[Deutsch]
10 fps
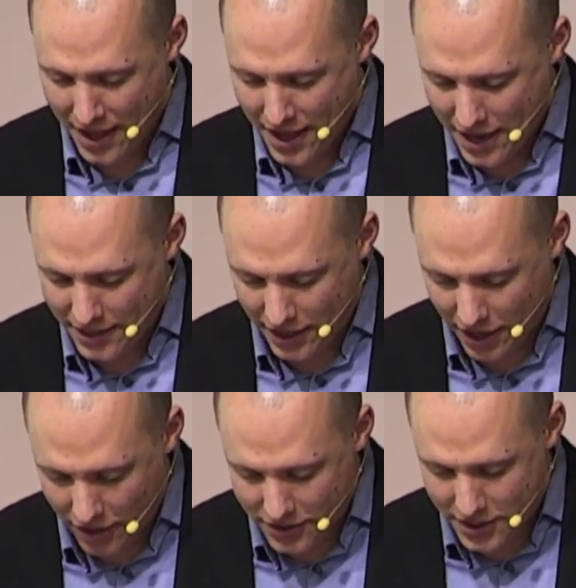in der
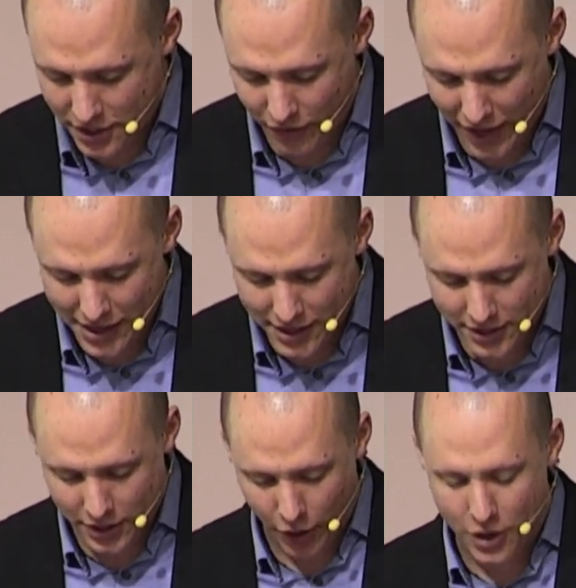ganzen
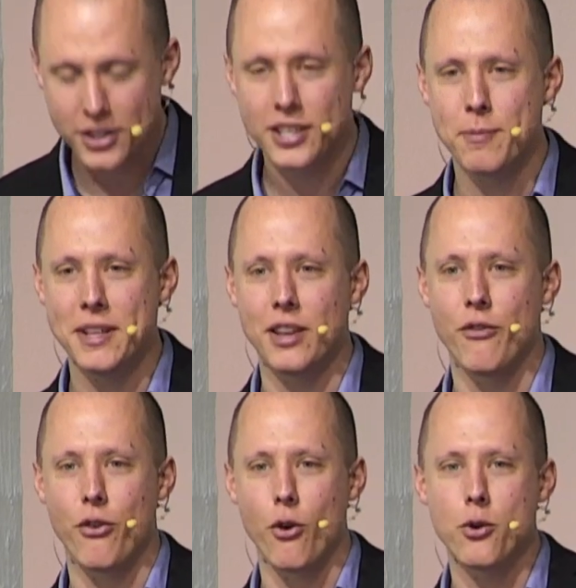Welt, heute mit dem
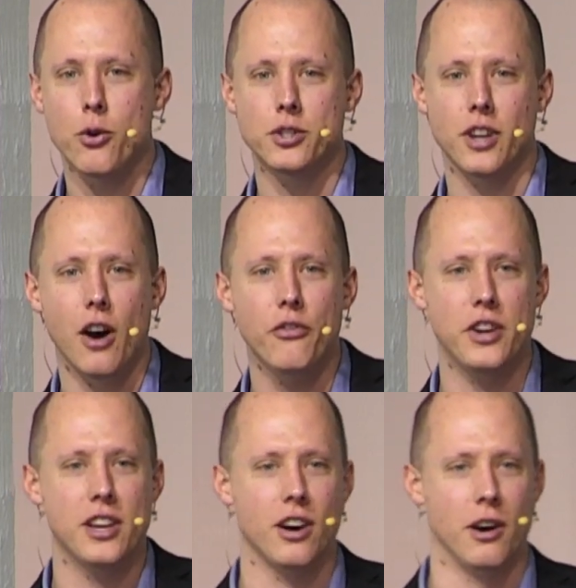Fokus
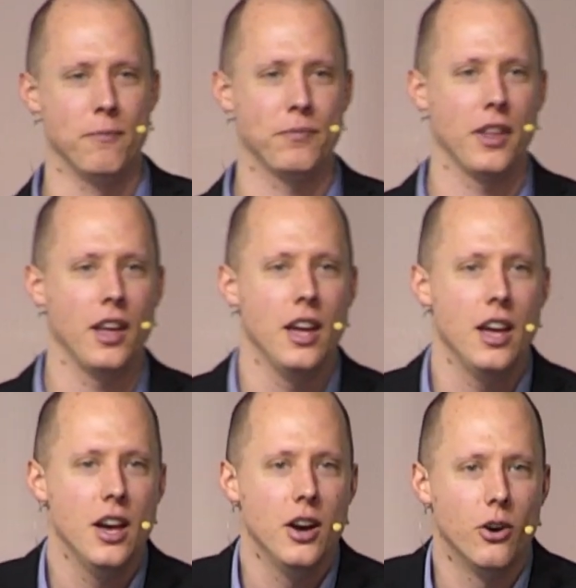Afrika.
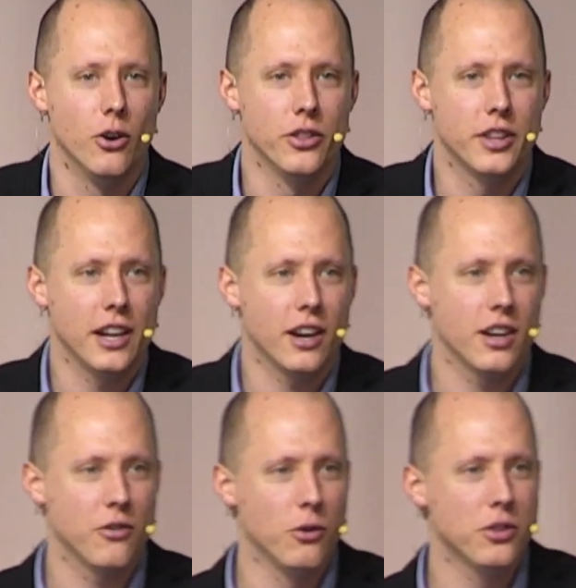Und er hat
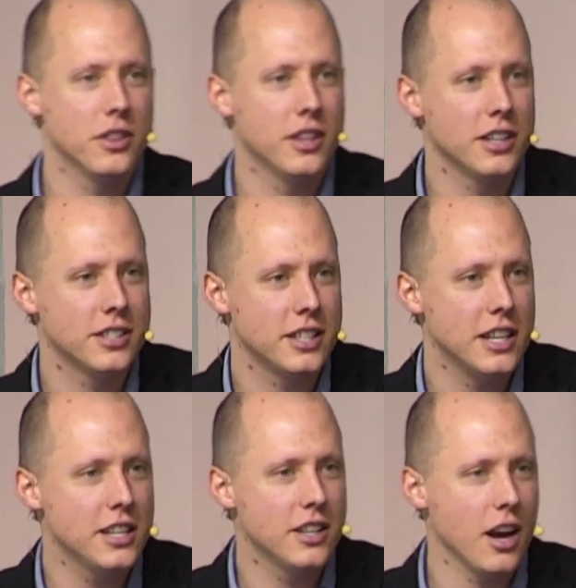gefunden, dass
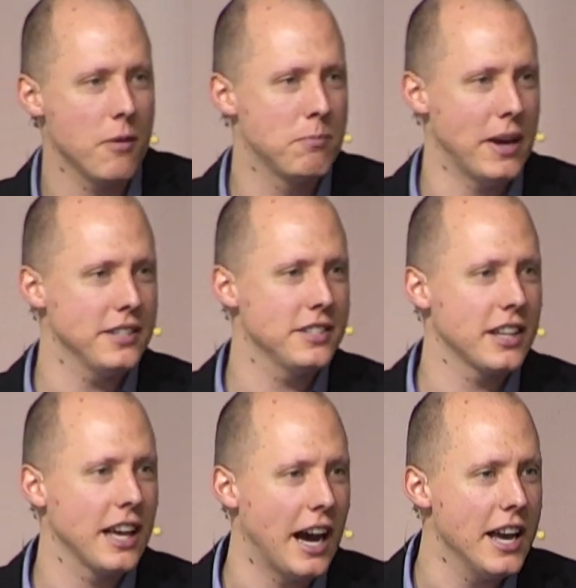ich da besser
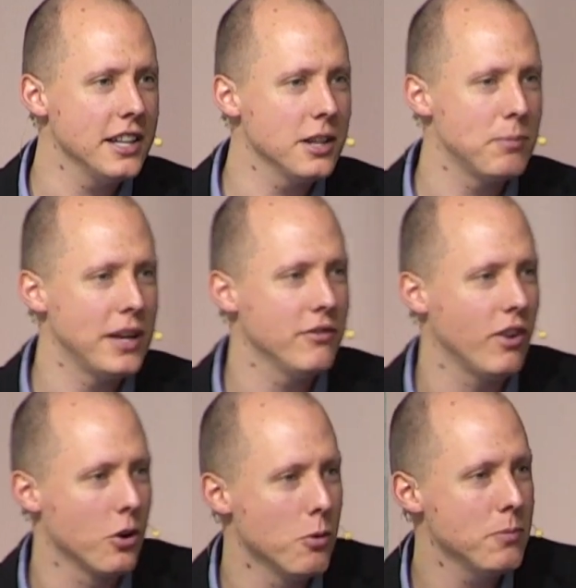geeignet bin.
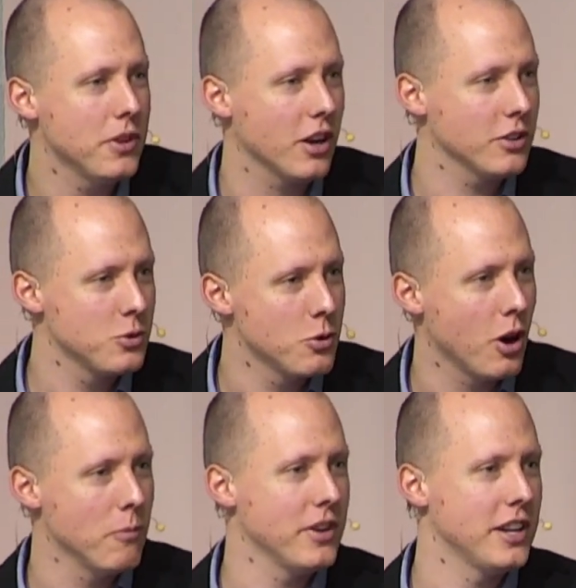Warum? Dazu
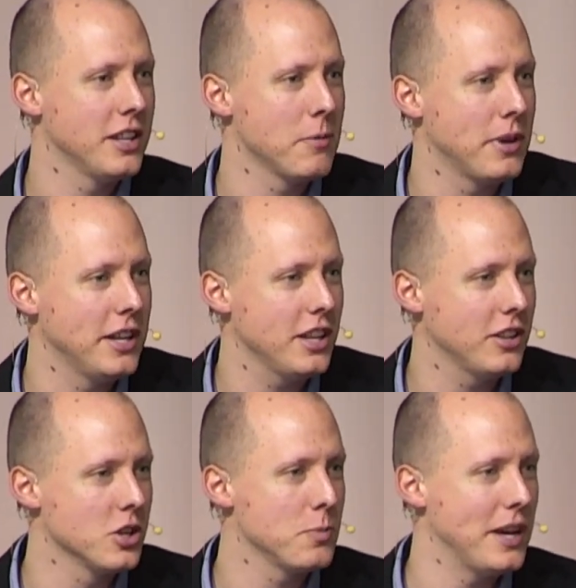kommen wir in der Predigt
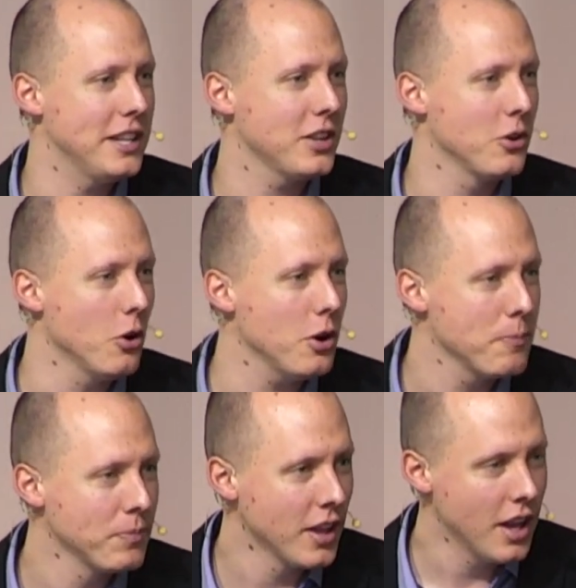dann später noch.
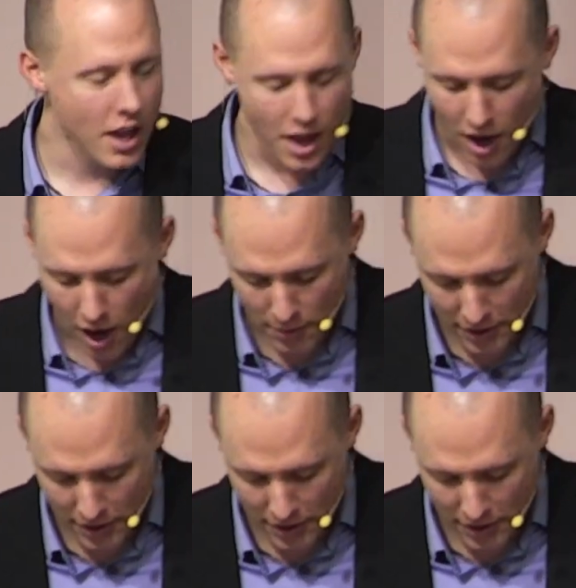Aber